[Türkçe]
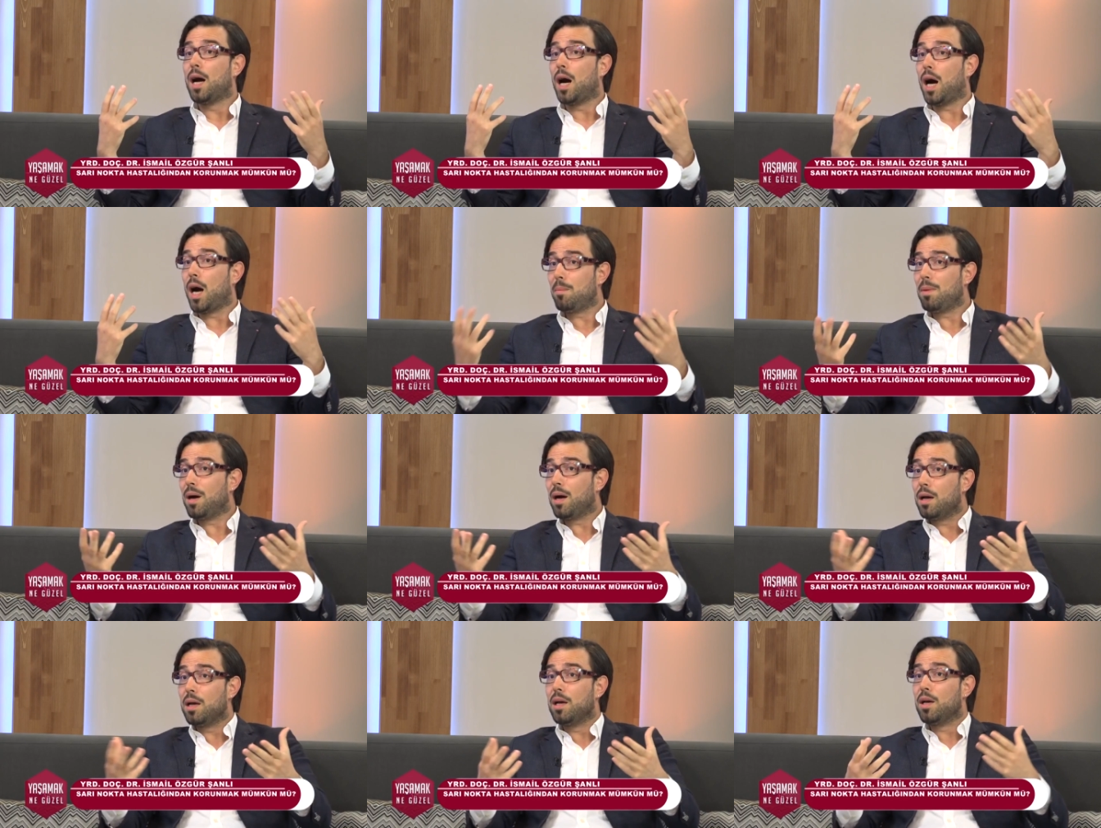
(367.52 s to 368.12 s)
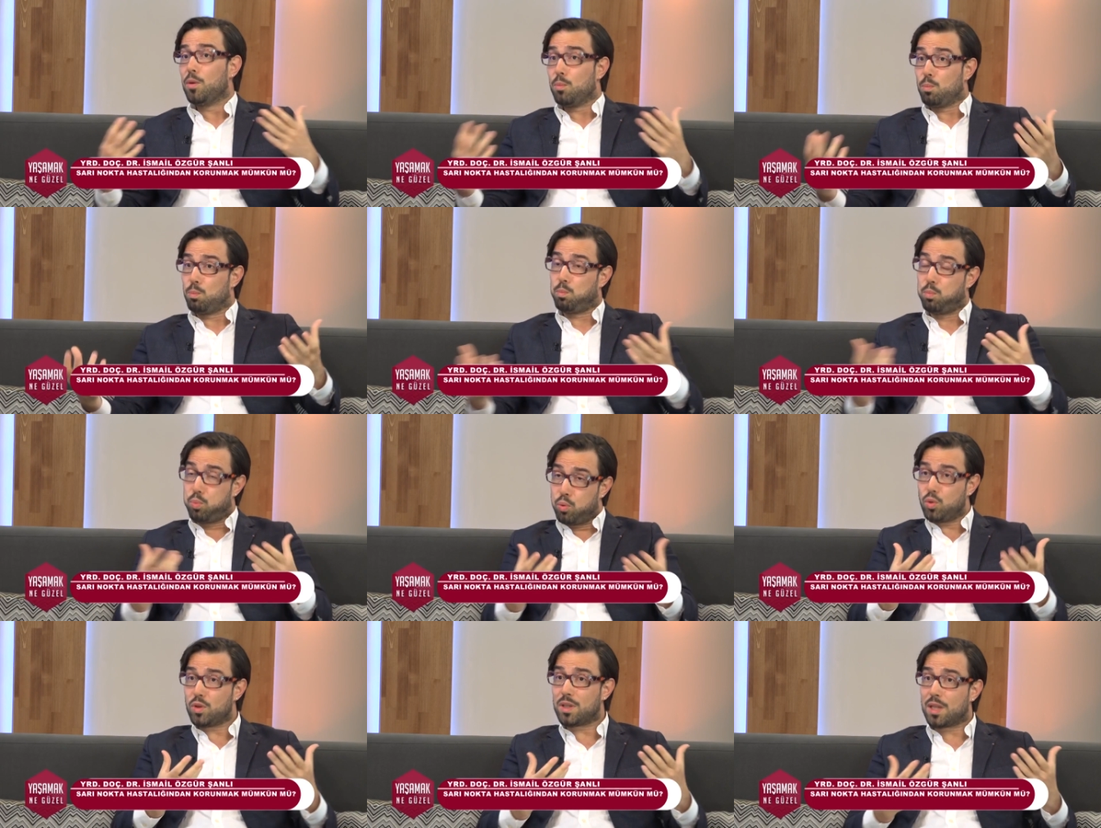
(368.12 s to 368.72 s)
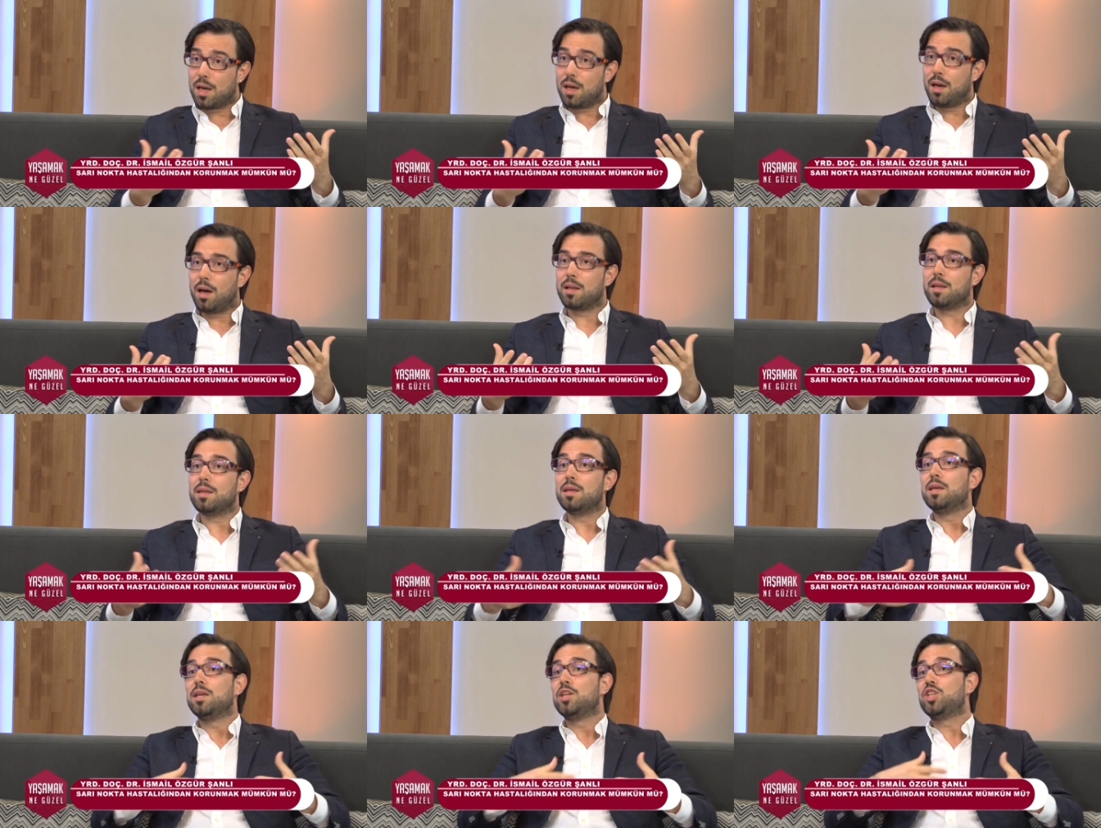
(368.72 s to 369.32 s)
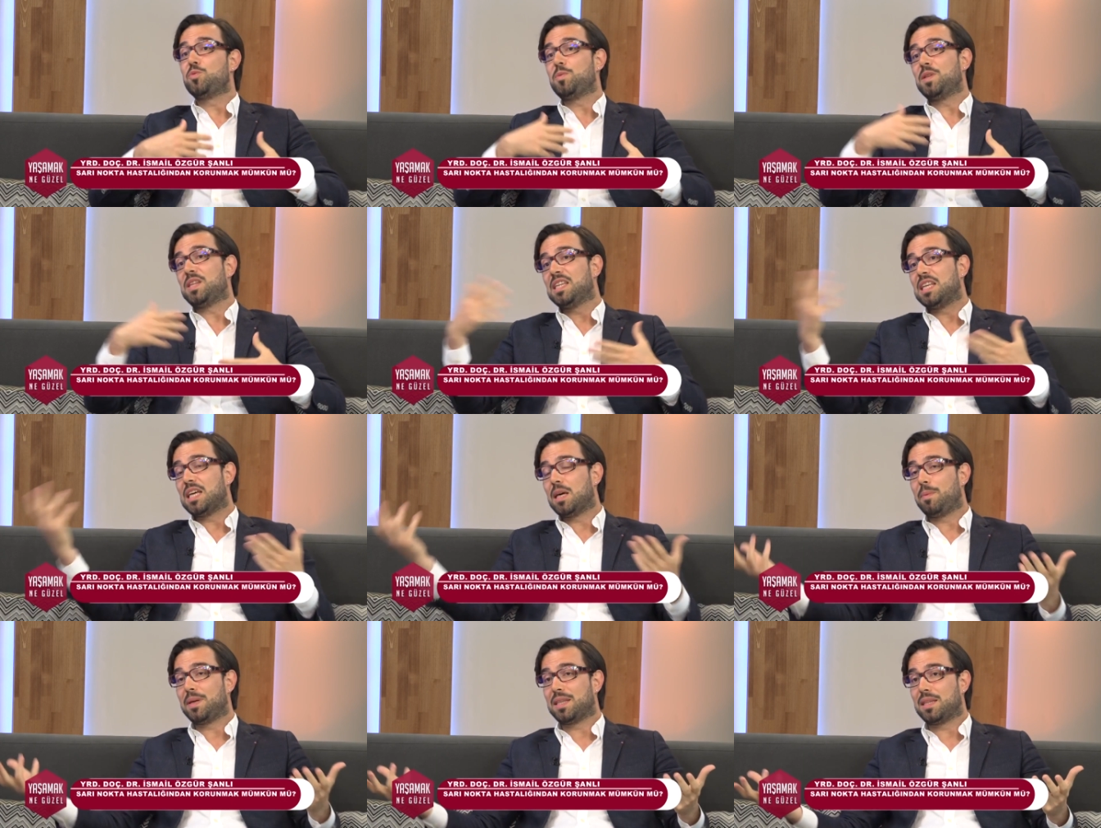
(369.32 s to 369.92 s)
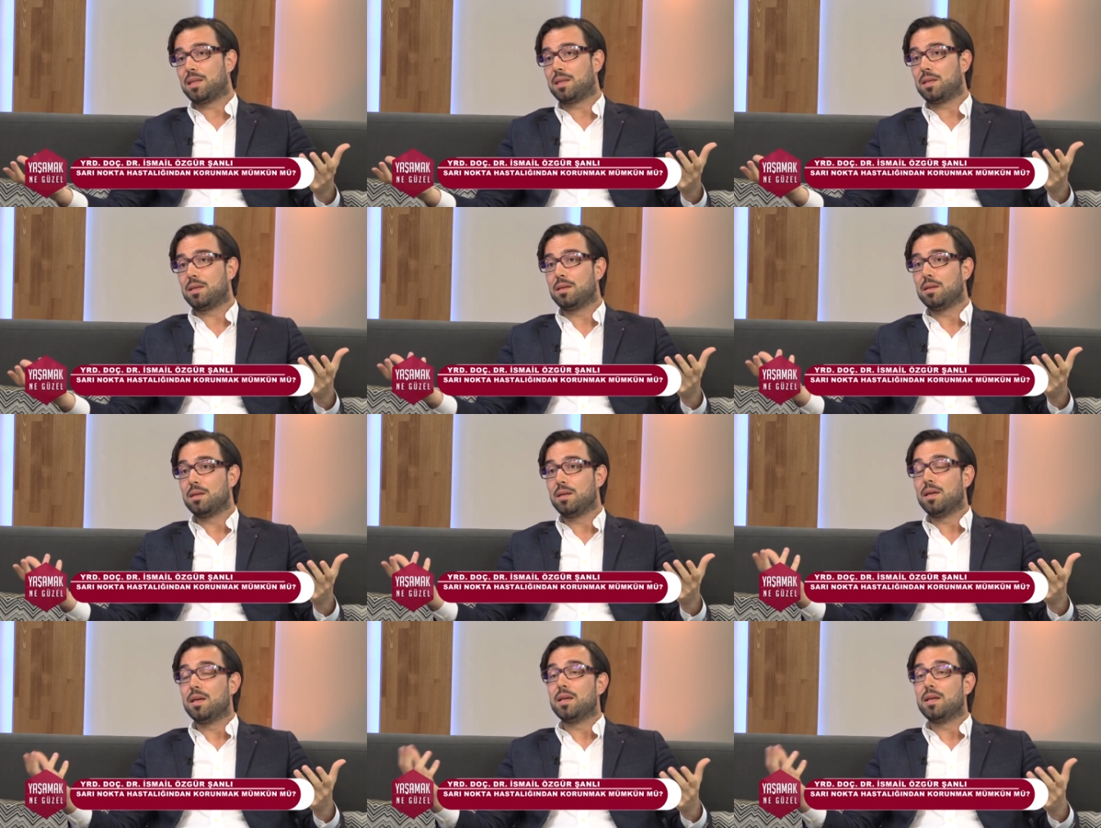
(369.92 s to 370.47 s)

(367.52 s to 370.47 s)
Ama burada hani hiçbir diyabetik,